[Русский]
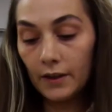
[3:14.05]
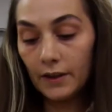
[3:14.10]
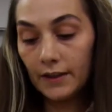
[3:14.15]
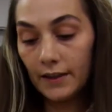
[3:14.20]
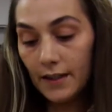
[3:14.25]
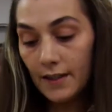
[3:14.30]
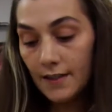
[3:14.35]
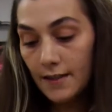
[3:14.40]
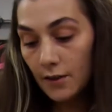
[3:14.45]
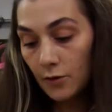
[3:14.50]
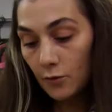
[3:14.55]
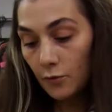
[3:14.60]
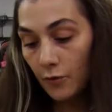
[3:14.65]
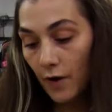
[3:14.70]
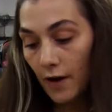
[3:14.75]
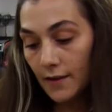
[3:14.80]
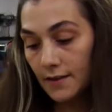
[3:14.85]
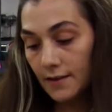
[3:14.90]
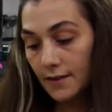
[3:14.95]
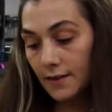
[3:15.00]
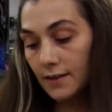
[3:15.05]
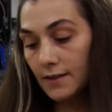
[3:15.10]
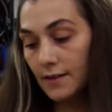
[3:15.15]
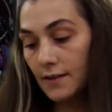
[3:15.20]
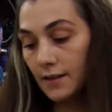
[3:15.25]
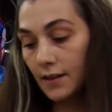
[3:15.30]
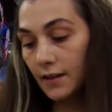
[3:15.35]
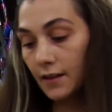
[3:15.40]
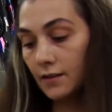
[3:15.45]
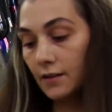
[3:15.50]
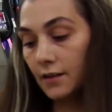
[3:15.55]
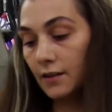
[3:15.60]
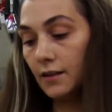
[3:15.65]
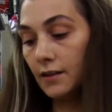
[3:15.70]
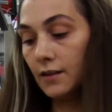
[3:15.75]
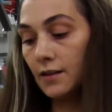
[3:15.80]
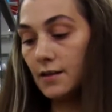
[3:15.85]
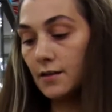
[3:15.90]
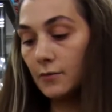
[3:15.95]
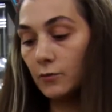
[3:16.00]
Если у вас на этикетке
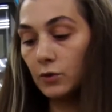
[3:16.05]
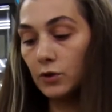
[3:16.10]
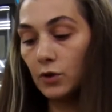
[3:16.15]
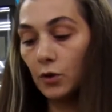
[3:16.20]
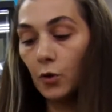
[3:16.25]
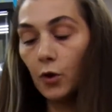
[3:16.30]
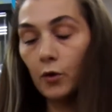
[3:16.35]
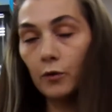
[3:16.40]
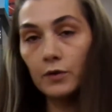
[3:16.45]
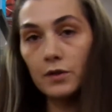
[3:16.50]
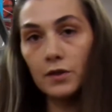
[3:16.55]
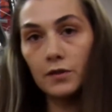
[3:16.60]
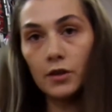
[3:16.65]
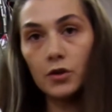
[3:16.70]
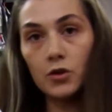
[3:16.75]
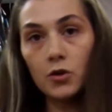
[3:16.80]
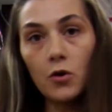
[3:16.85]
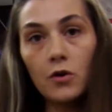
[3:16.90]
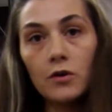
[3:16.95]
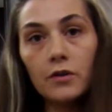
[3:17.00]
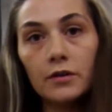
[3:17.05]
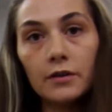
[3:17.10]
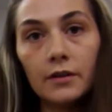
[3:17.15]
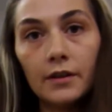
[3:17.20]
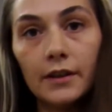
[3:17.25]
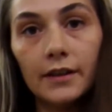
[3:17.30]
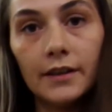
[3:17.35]
есть вот такой вот значок